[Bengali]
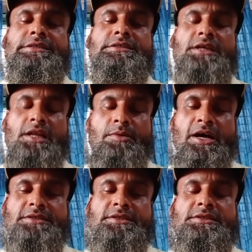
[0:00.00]

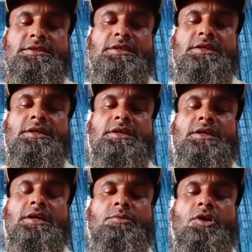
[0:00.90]
সিলেবাস
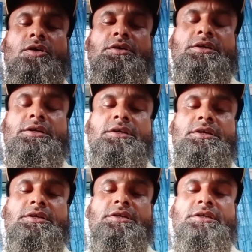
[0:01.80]
এবং
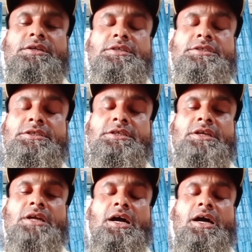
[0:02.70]
কৃষি
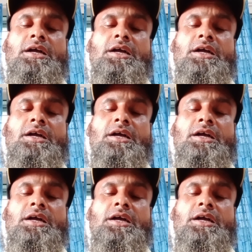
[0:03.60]
শিক্ষা